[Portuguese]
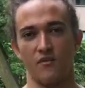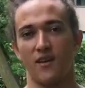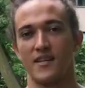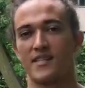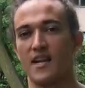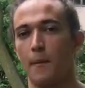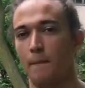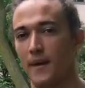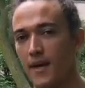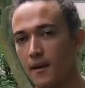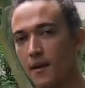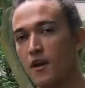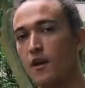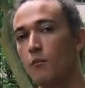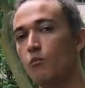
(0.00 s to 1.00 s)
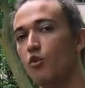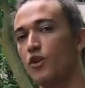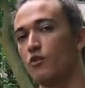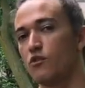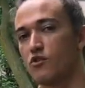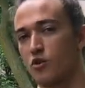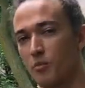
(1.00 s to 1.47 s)
Ele vai saber
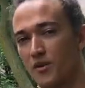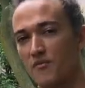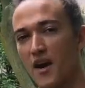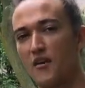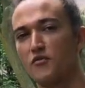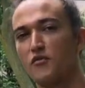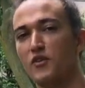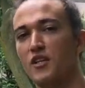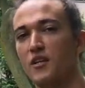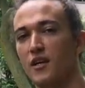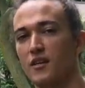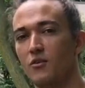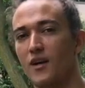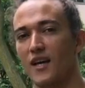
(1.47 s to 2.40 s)
muito sobre, vai afunilando,